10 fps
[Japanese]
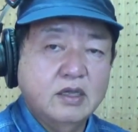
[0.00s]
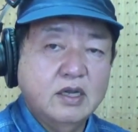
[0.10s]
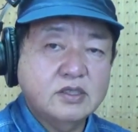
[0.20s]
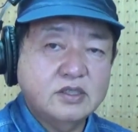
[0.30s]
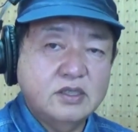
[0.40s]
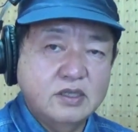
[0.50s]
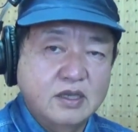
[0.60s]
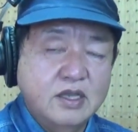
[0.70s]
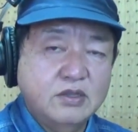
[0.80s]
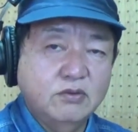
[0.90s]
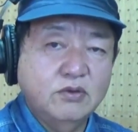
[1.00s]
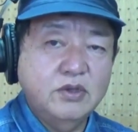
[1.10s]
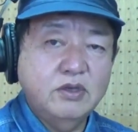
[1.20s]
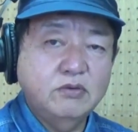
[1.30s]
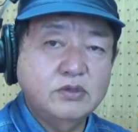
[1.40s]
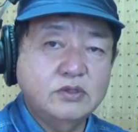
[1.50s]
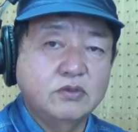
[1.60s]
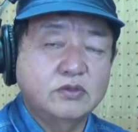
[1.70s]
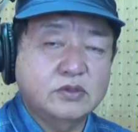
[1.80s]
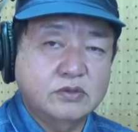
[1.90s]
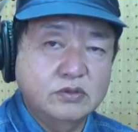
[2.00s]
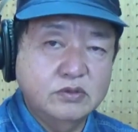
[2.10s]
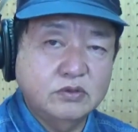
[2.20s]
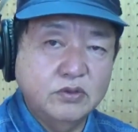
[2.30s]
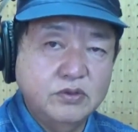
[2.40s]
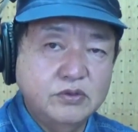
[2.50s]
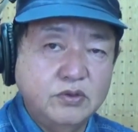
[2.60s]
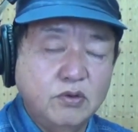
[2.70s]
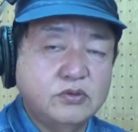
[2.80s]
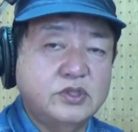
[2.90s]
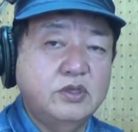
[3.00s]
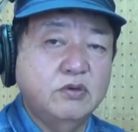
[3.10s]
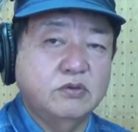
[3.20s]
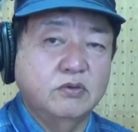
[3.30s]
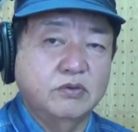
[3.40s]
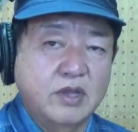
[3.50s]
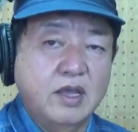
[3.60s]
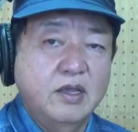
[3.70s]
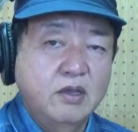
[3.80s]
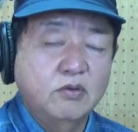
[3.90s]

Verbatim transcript: 新しいね、人の命を救うという抑止力をね、